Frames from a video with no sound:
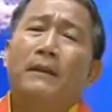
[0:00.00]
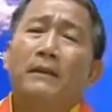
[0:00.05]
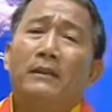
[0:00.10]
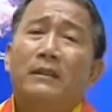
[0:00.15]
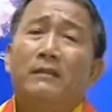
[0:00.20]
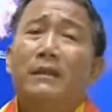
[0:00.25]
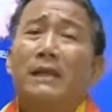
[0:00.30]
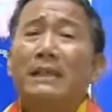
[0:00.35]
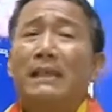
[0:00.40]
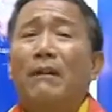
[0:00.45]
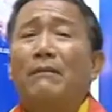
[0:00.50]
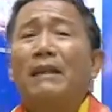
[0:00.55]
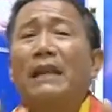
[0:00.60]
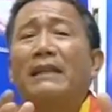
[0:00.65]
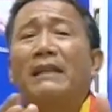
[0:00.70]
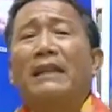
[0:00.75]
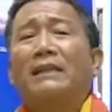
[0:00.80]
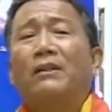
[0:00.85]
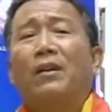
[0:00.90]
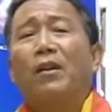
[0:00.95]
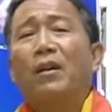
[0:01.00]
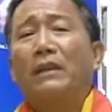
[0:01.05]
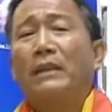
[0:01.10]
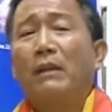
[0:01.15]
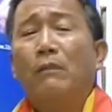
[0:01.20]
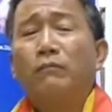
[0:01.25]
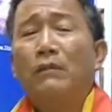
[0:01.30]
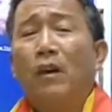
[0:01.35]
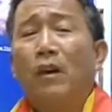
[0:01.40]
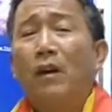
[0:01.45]
nhưng mà sau này ra tòa thì
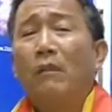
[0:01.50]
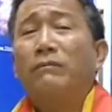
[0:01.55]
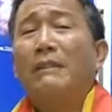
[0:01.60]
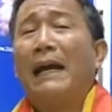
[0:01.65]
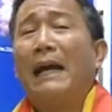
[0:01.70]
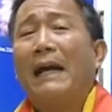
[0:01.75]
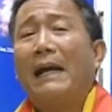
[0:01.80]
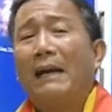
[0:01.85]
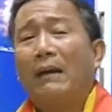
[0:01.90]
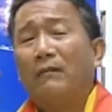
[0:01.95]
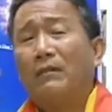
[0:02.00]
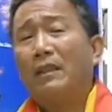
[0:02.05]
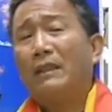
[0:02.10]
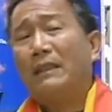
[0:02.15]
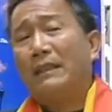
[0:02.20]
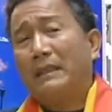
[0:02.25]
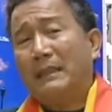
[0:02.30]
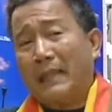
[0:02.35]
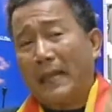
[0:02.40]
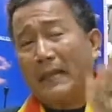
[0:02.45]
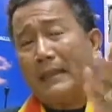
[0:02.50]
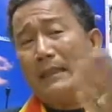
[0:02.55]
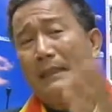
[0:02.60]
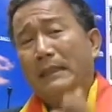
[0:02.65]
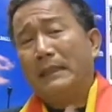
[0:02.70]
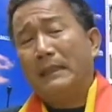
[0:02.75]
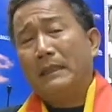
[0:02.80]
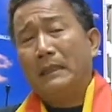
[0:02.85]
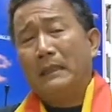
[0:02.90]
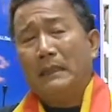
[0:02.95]
không tòa không tha không nói đi tại
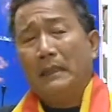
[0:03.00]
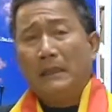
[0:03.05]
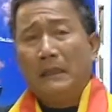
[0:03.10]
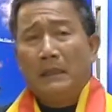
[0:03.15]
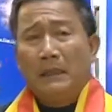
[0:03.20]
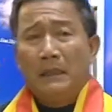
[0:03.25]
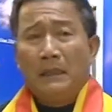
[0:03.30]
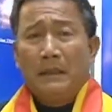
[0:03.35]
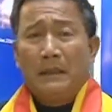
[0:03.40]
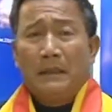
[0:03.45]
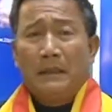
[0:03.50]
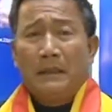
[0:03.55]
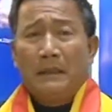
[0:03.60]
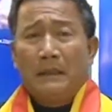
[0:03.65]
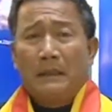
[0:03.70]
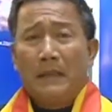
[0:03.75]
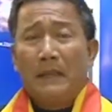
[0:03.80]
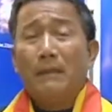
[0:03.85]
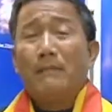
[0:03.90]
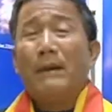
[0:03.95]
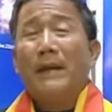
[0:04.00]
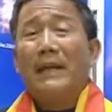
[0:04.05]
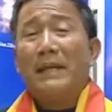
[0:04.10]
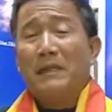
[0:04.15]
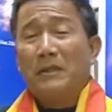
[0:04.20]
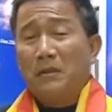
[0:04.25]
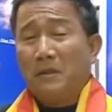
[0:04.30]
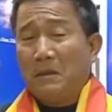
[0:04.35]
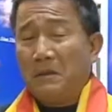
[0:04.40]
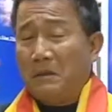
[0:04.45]
vì tại vì
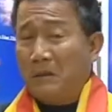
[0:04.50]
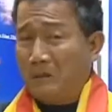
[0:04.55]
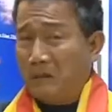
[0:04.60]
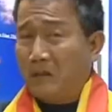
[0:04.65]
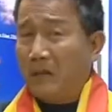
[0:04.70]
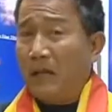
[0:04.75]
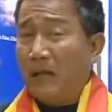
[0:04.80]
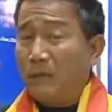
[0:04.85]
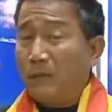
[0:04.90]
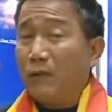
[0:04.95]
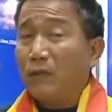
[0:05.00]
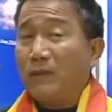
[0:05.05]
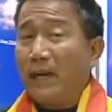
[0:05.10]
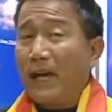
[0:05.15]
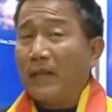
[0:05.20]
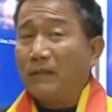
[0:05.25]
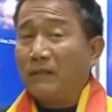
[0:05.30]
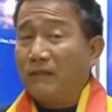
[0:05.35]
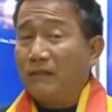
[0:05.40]
mày you have your right to